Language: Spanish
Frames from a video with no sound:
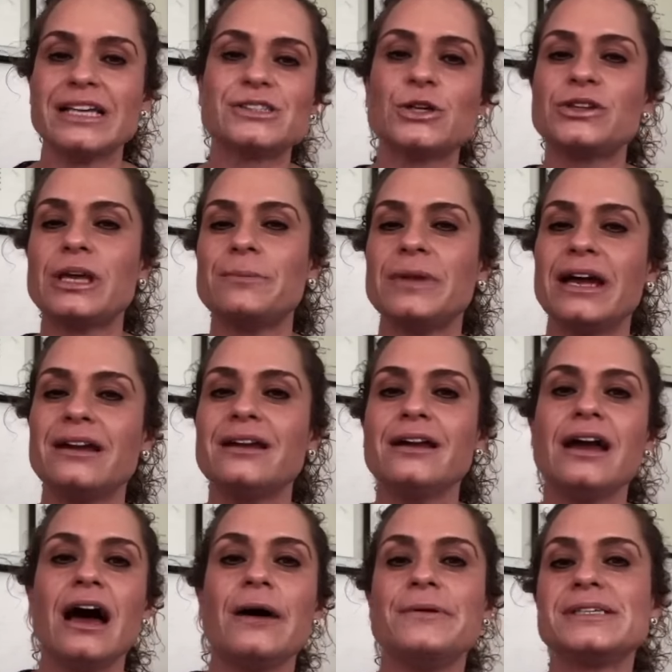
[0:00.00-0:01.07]
Esto
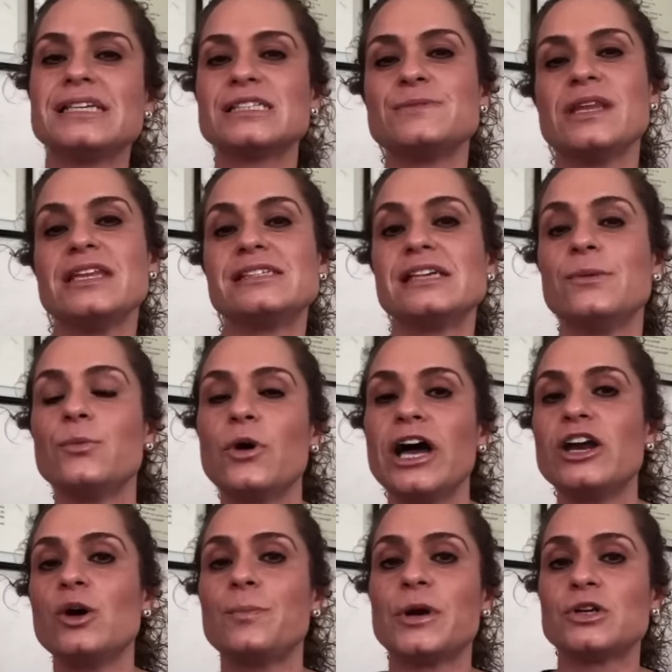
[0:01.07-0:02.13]
también a veces me dicen,
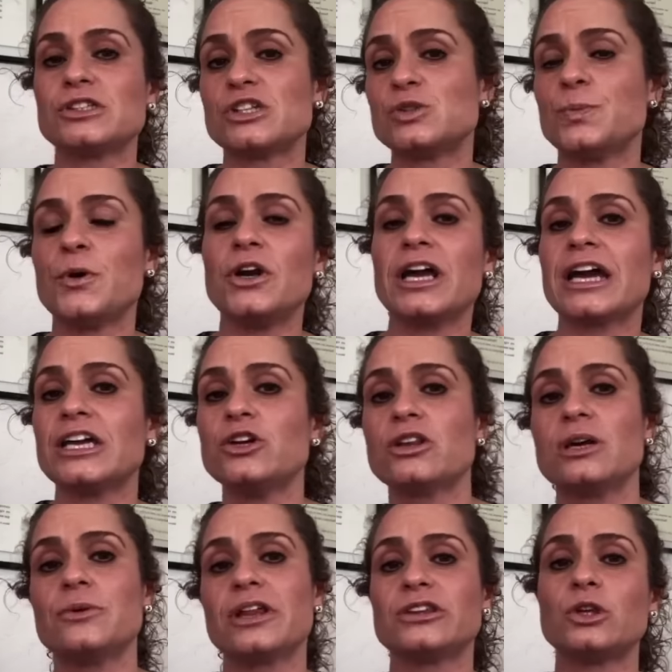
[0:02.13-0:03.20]
bueno, pero se supone que yo
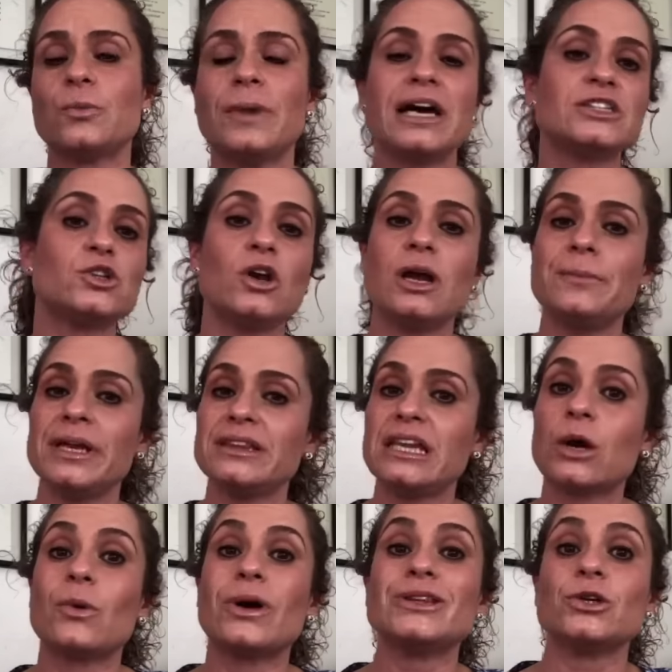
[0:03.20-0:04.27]
debo de tomar
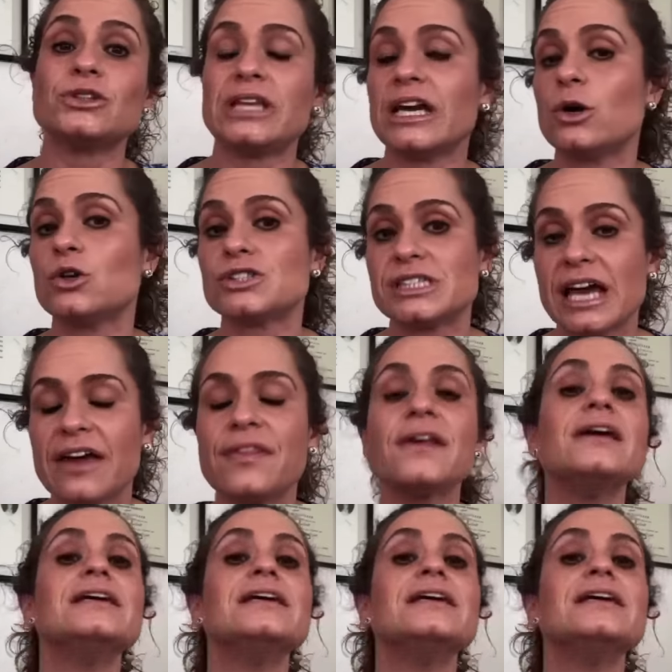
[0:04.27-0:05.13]
solamente cuando tengo sed.